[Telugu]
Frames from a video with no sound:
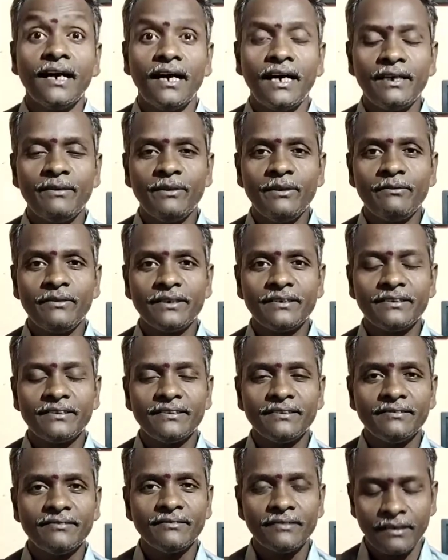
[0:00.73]
హాయ్ వివస్
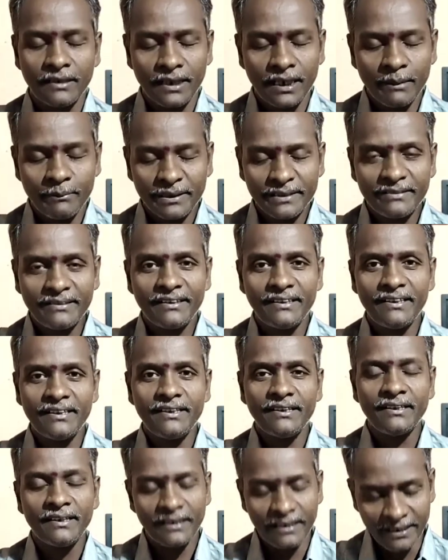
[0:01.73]
నమస్తే అండి
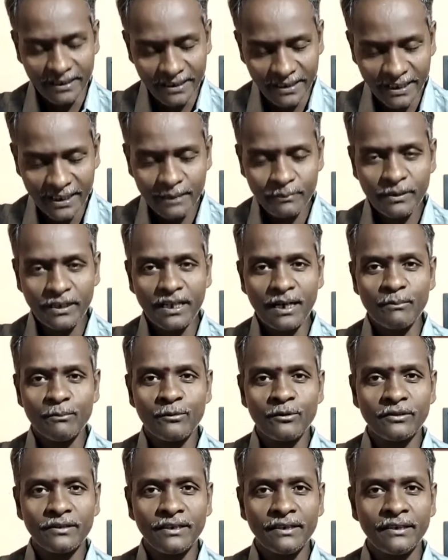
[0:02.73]
నేను మీ
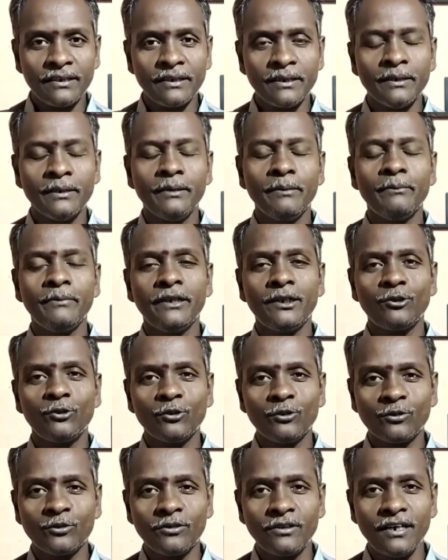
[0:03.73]
రామ్మూర్తి మీరు
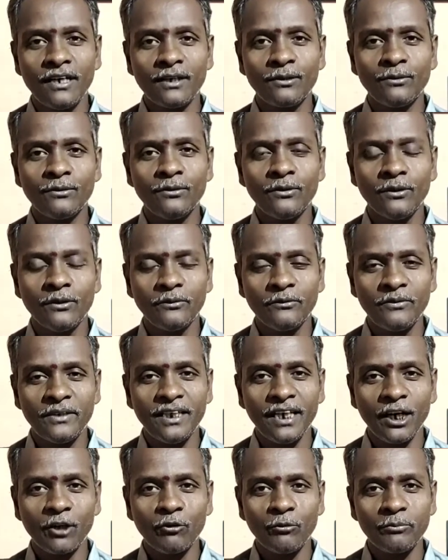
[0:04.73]
చూస్తున్నారు
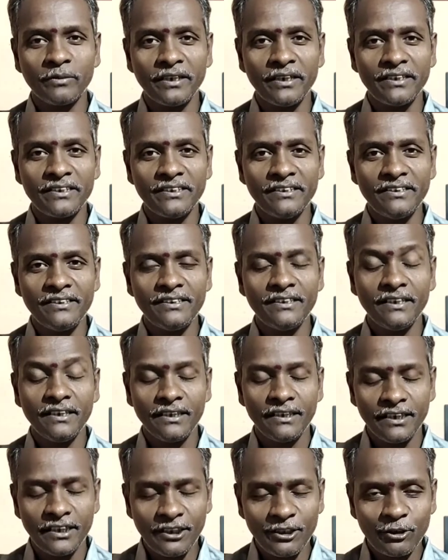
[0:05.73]
విఆర్ హోమ్ క్రియేషన్స్
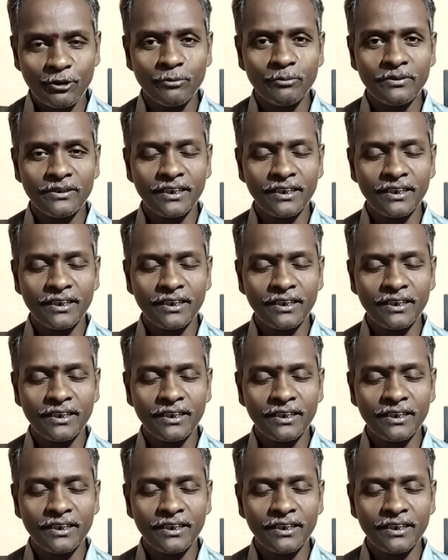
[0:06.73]
యూట్యూబ్